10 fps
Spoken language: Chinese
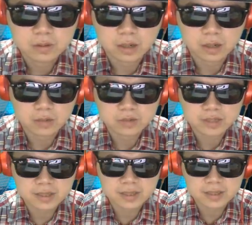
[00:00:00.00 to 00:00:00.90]
好，
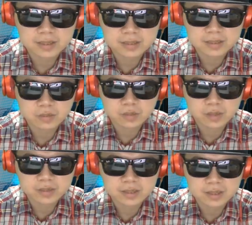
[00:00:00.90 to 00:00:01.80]
张燕怡这个
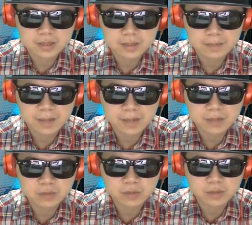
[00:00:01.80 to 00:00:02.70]
往前的一个摆
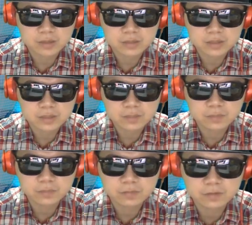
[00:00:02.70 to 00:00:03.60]
短的这个
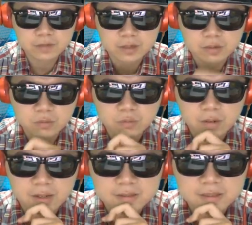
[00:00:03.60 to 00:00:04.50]
部分呢，
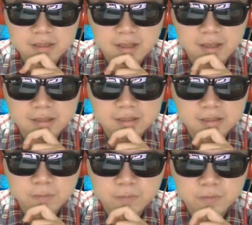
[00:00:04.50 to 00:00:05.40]
哇塞，这
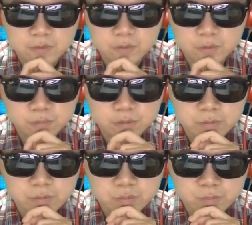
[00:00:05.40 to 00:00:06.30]
个部分我不得
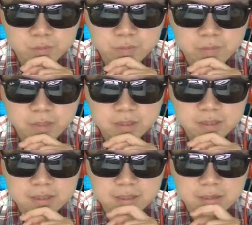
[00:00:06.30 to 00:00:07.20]
不敬佩这个
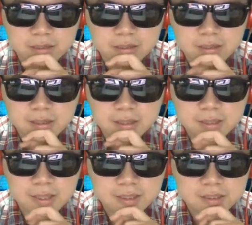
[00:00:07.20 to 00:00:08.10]
张燕怡，
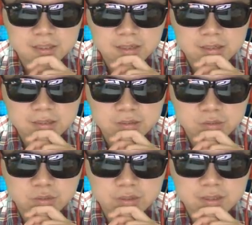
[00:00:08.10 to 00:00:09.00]
她竟然使
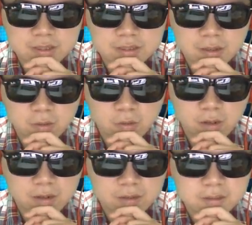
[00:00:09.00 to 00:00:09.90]
出了这一招哇，
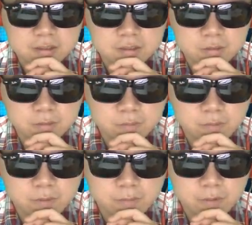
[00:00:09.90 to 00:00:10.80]
这是
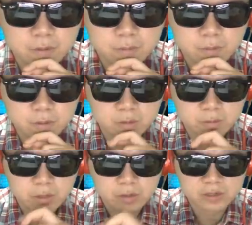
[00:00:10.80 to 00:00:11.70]
没有没有
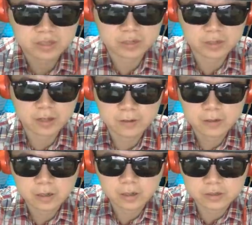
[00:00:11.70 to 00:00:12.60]
没有料想到
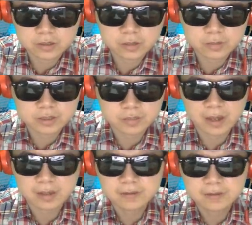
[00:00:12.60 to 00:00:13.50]
啊，十六比十八。